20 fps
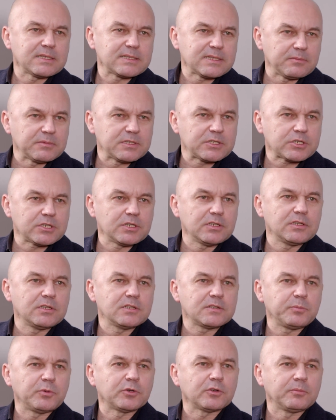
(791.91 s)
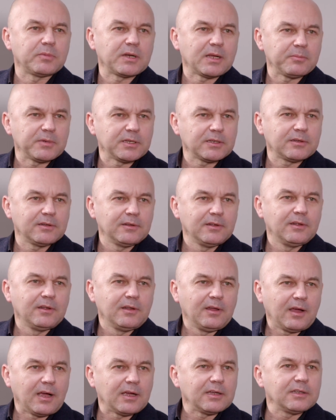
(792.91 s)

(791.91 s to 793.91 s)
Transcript: Sam strzeli sporo bramek, a